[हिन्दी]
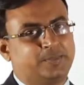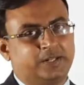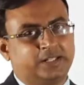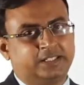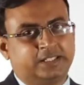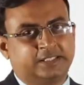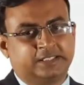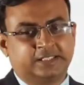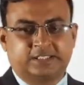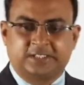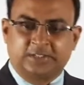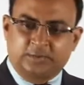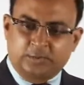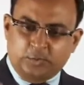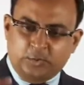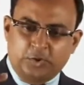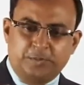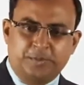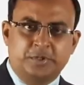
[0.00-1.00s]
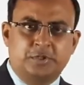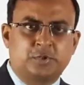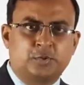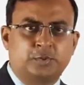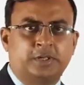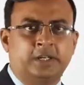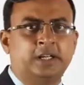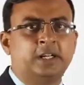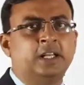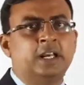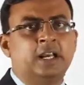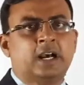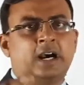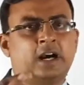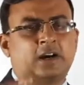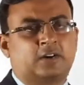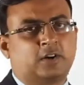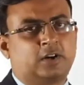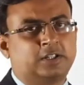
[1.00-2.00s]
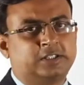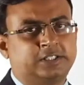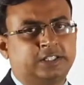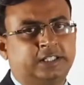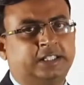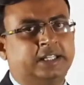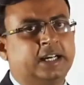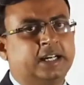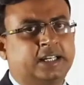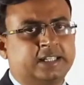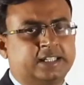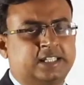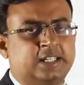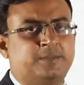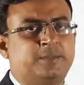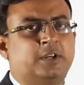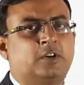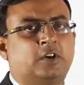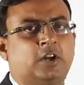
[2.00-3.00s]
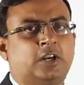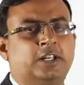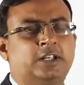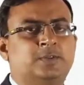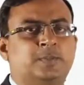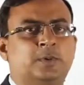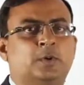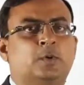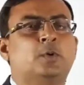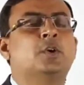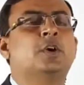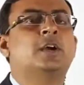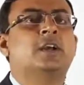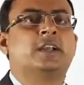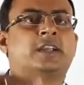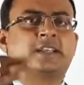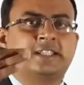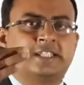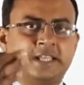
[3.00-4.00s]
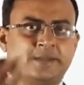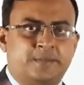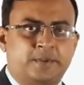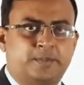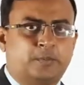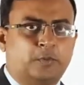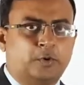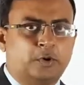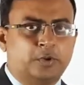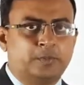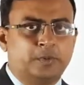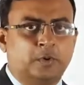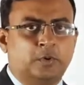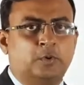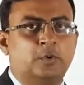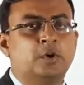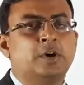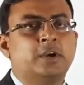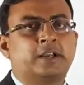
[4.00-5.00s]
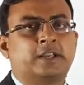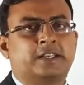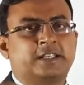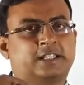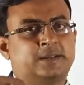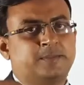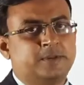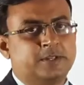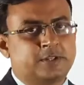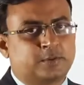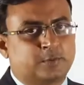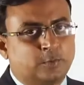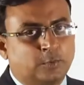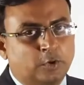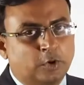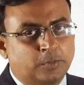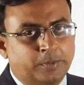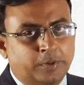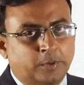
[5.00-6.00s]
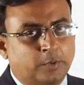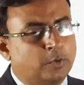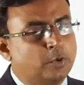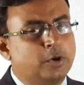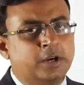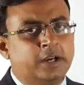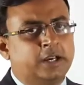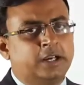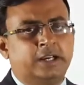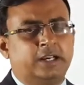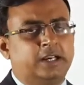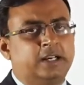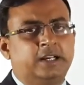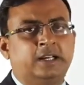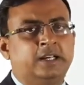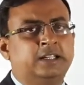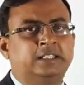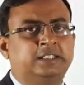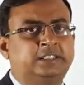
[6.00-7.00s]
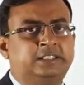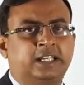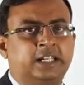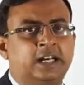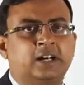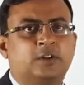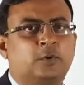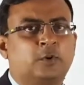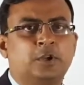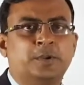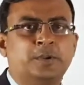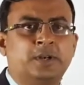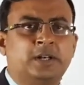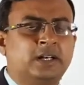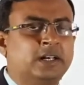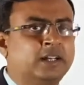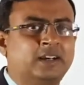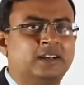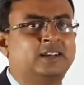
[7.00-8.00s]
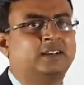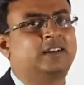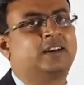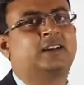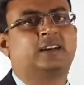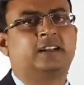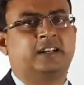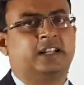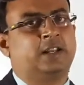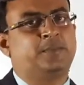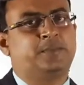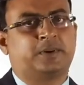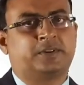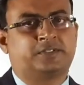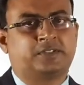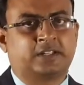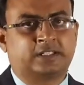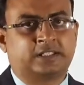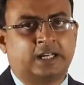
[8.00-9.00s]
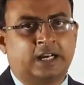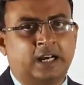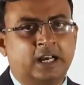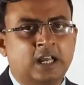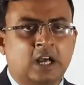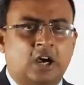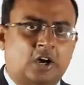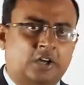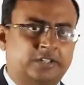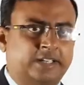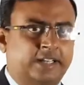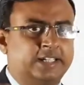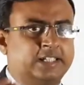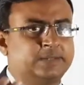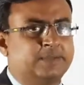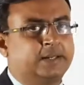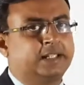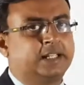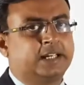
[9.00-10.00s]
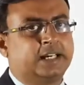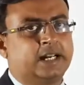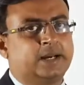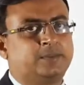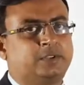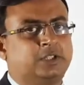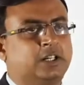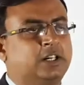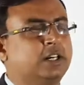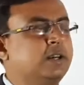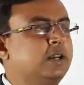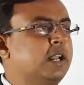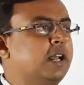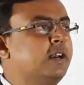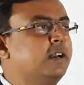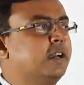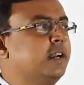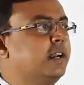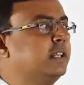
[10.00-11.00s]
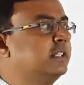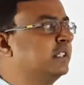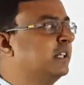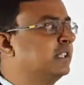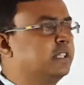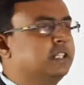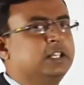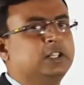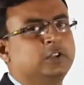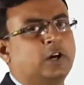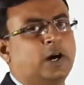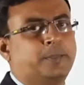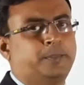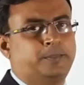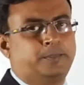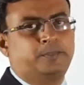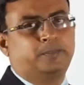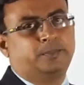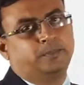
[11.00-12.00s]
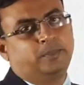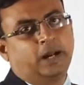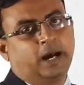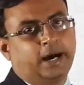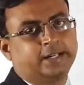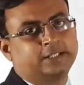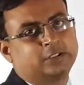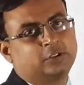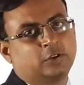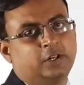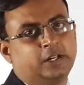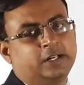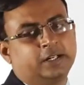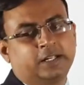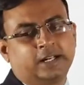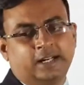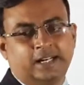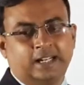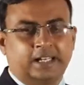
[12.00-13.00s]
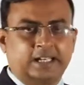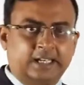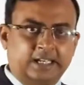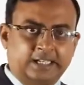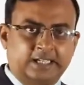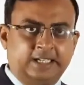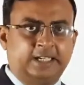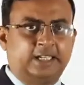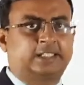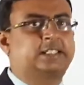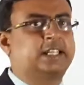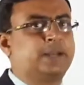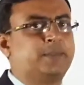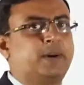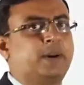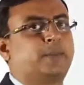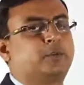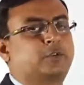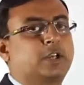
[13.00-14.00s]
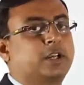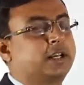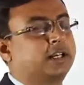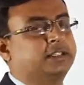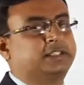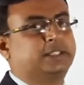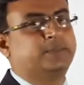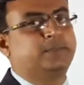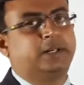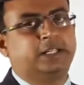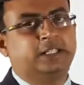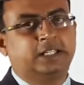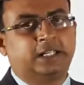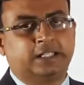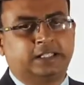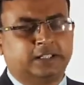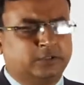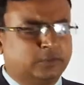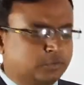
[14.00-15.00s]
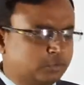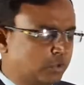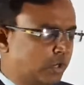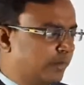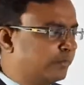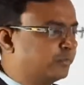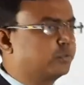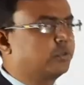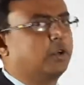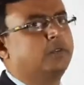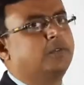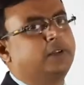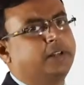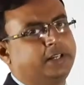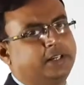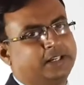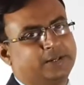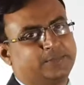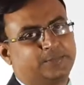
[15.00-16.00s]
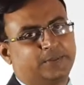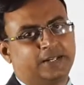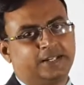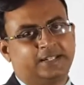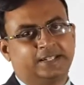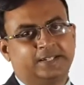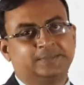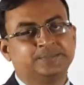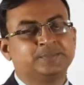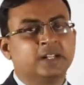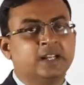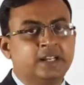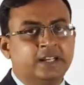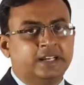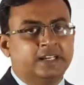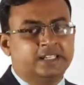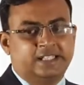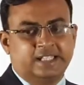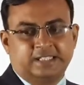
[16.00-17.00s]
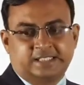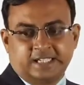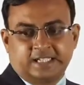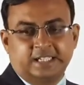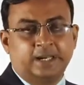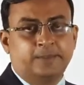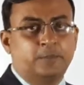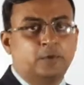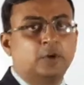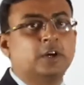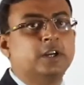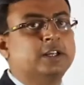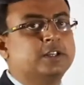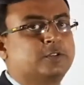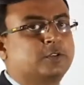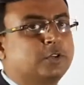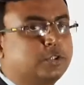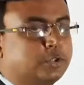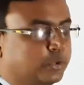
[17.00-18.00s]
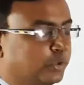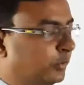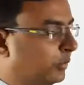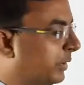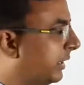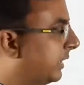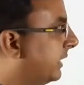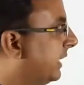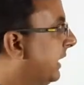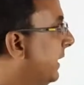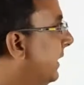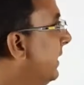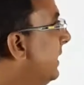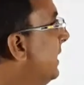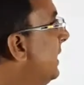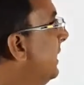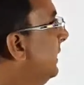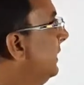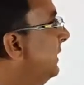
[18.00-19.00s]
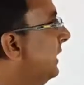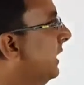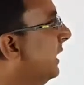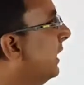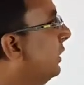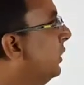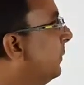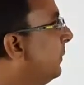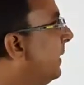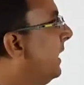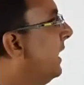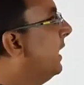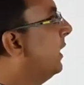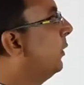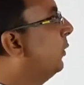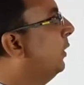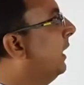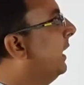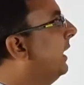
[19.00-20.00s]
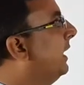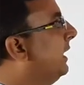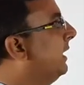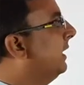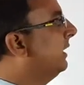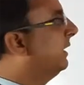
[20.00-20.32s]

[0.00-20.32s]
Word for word: पढ़ी जा सकती कोई भी स्टूडेंट अक्रॉस इंडिया किसी भी कॉलेज में हो किसी भी बोर्ड में हो किसी भी स्कूल में हो जनरल कोई लर्न करके नहीं पढ़ सकता और जाहिर सी बात अगर आप जनरल लर्न करना चाहते हैं तो आप आज तो लर्न कर लेंगे लेकिन नेक्स्ट टाइम आप उसके कंसेप्ट नहीं जानते तो उसको आप सॉल्व नहीं कर पाएंगे इसलिए चलिए हम लोग इसको शुरू करते हैं जनरल का जो पहला रूल है